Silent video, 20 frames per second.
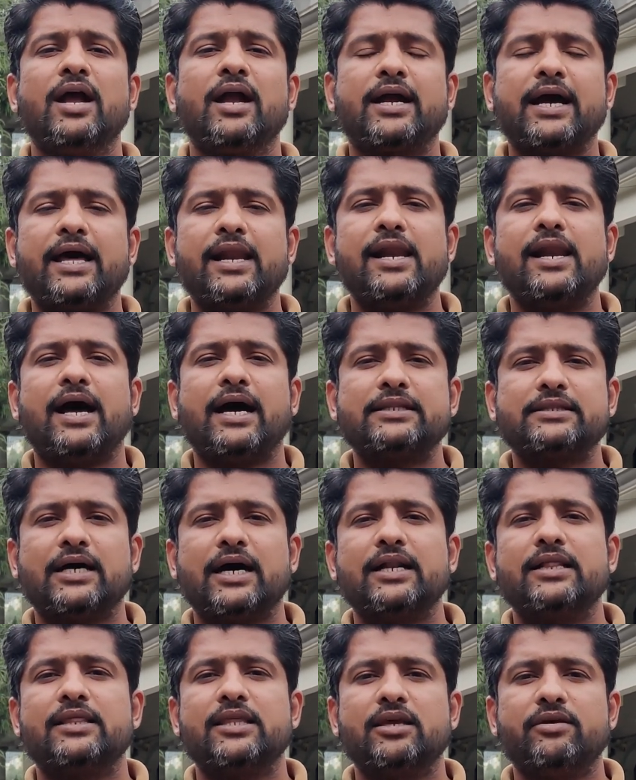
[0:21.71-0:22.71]
कल
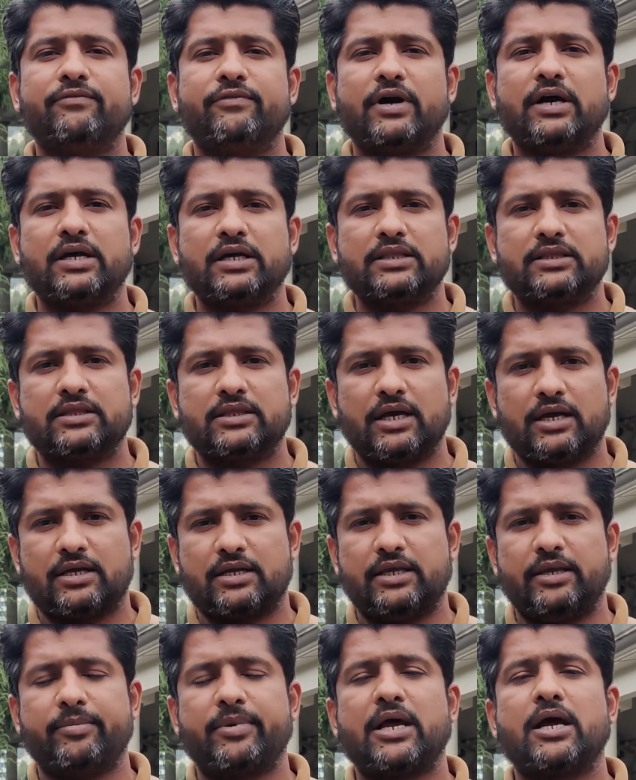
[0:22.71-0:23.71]
अदालती वक्त तक
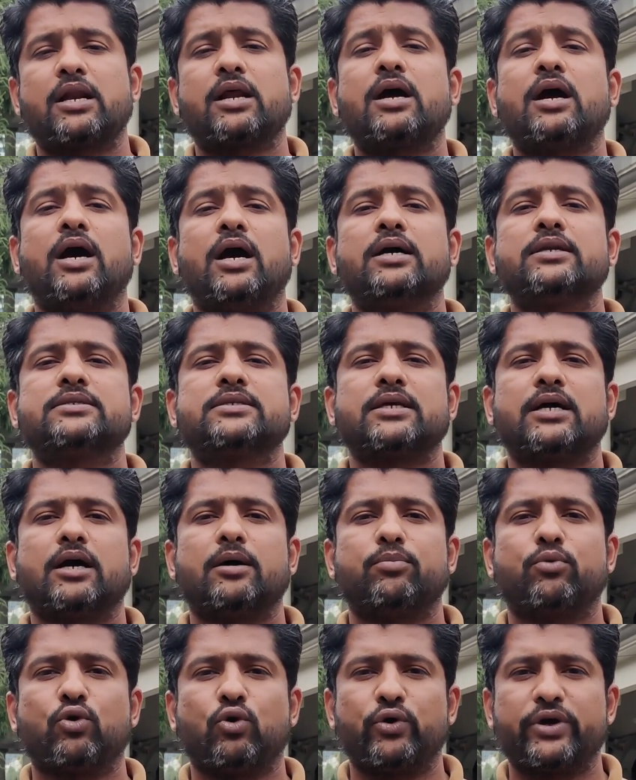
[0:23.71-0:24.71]
इमरान खान
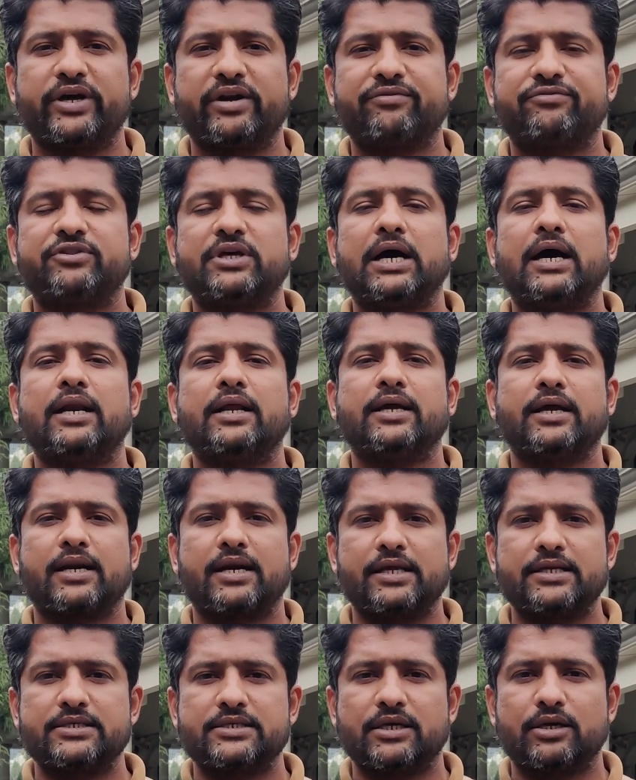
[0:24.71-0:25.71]
साहब को गिरफ्तार
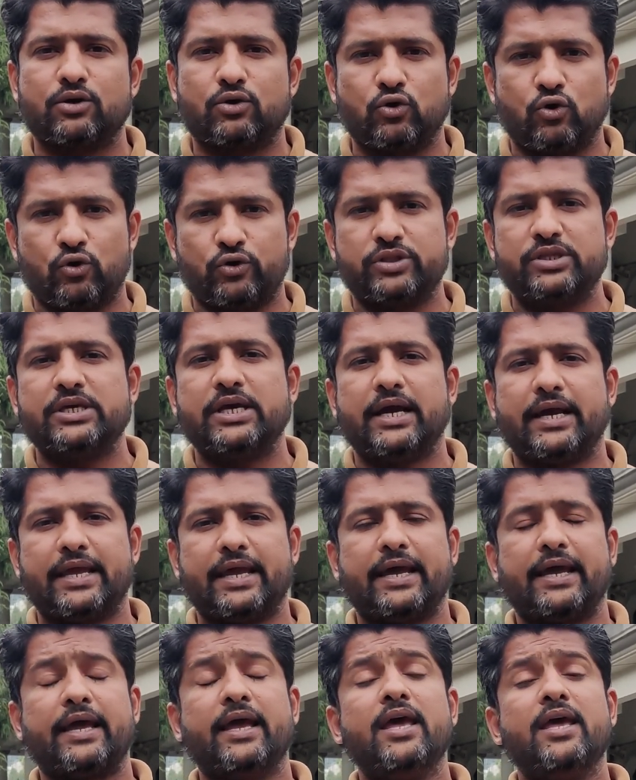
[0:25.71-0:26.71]
करने से रोक दिया
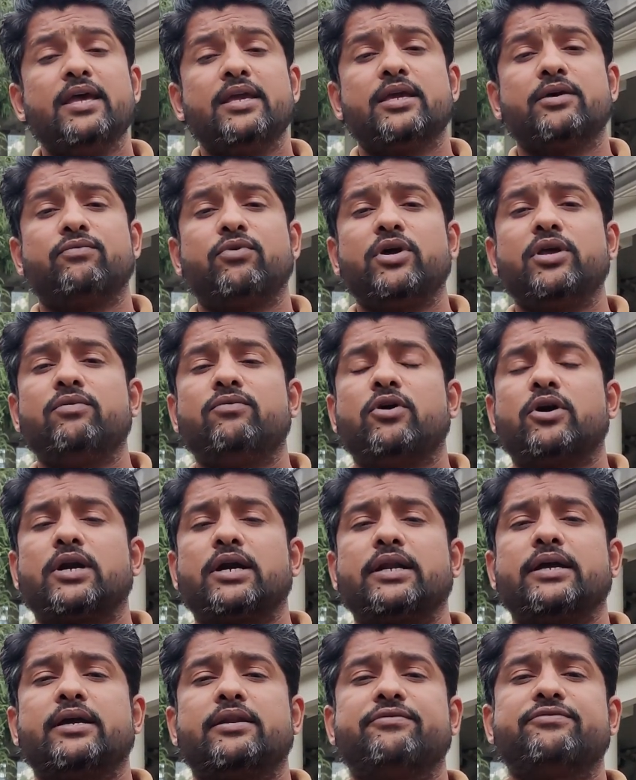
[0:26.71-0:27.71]
गया है ये वही
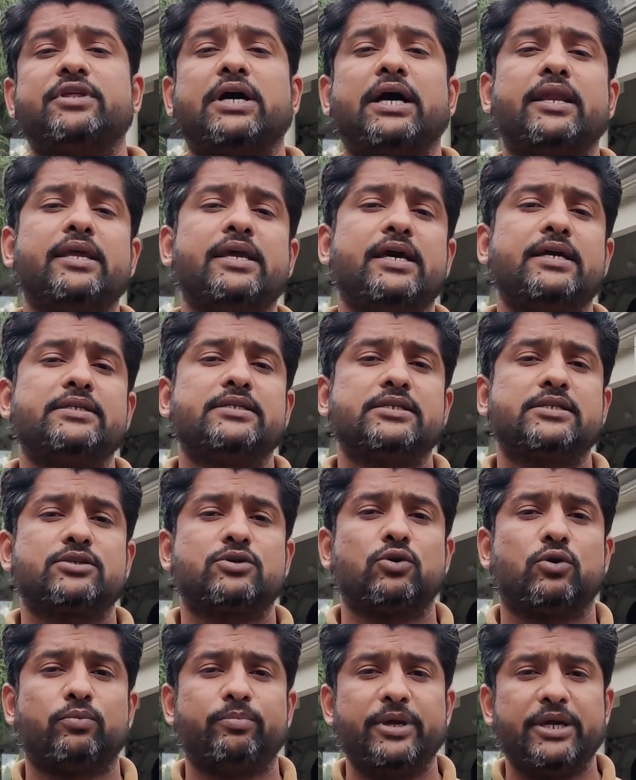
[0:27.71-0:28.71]
वारंट गिरफ्तारी है
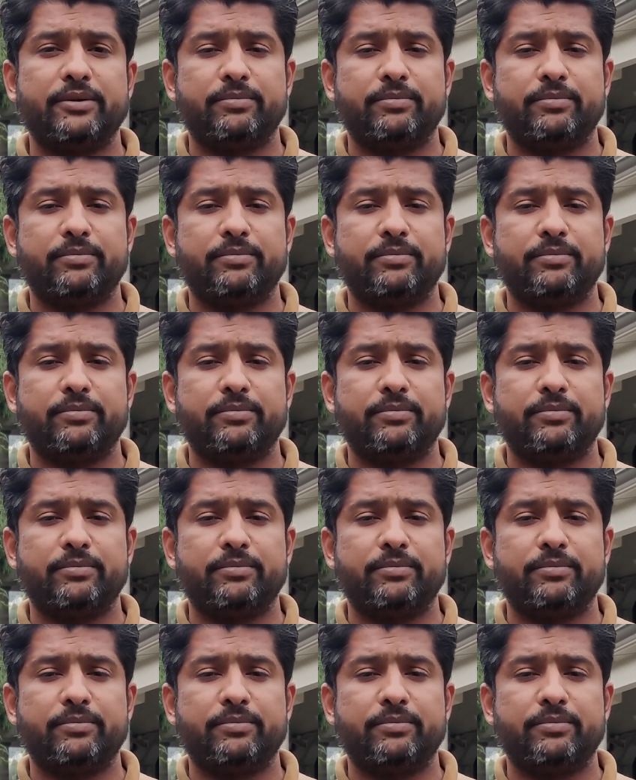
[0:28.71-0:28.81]
जिसको